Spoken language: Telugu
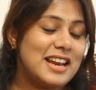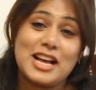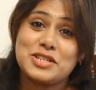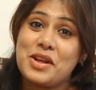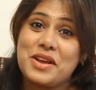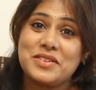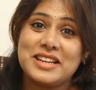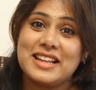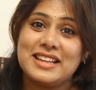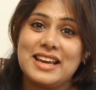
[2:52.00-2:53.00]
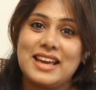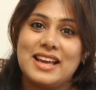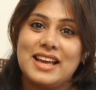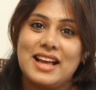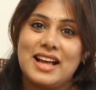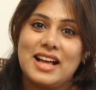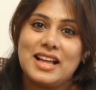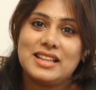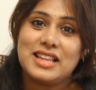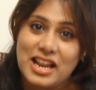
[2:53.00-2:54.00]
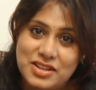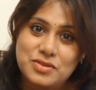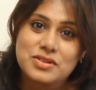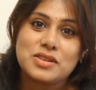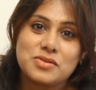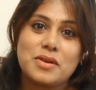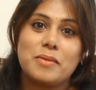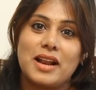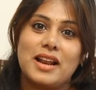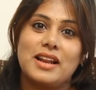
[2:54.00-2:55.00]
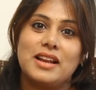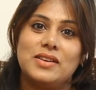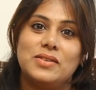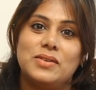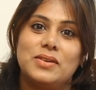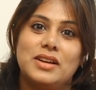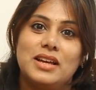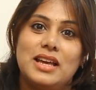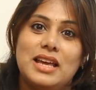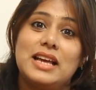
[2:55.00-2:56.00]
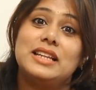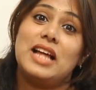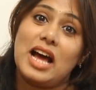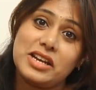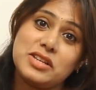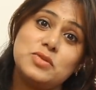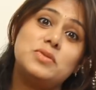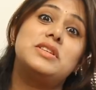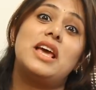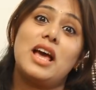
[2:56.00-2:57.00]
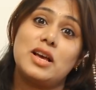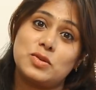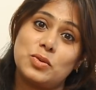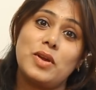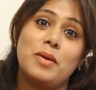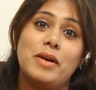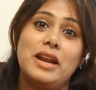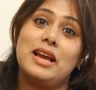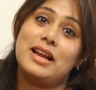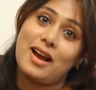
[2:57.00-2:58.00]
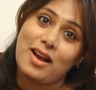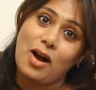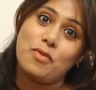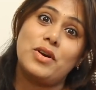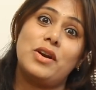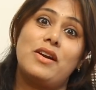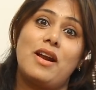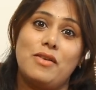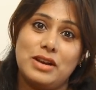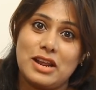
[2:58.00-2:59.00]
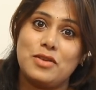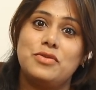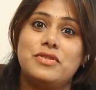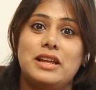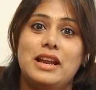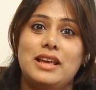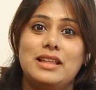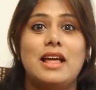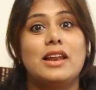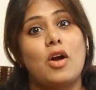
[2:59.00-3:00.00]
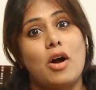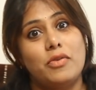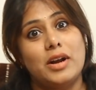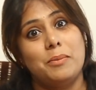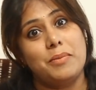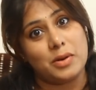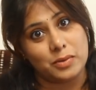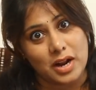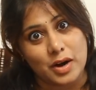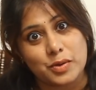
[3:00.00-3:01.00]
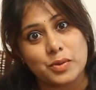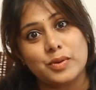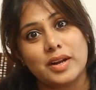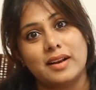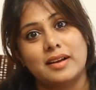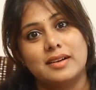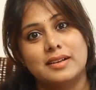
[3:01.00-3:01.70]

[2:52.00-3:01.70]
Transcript: లాస్ట్లో ఏమైంది అది దాన్ని చూసి అసూయపడాల నేను ఇక దాన్ని చూసే అసూయబడి ఇక నాకు ఆఫర్లు రావని నేను ఫీల్ అయ్యి దానికి ఆఫర్లు ఇప్పించకుండా అడ్డుకుంటానా